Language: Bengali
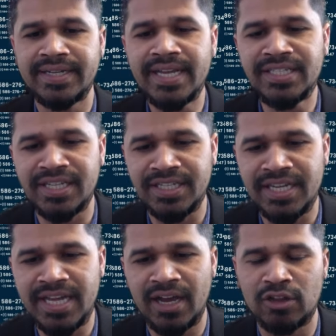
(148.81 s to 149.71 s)
টেস্ট
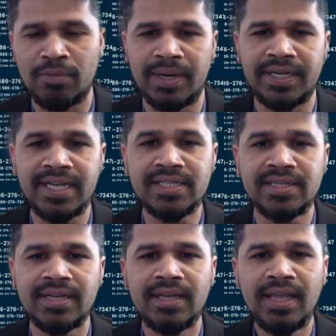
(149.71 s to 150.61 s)
ইঞ্জিনিয়ার অথবা টেস্ট
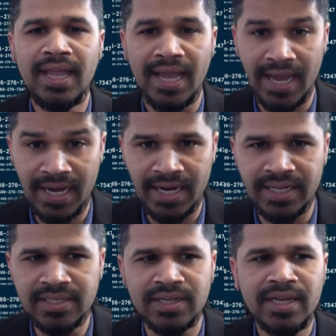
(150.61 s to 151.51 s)

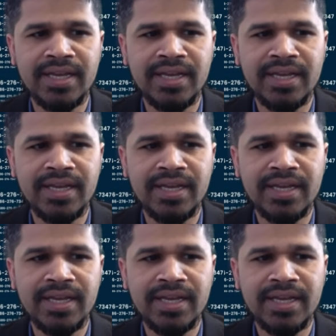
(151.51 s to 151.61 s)
অ্যানালিস্ট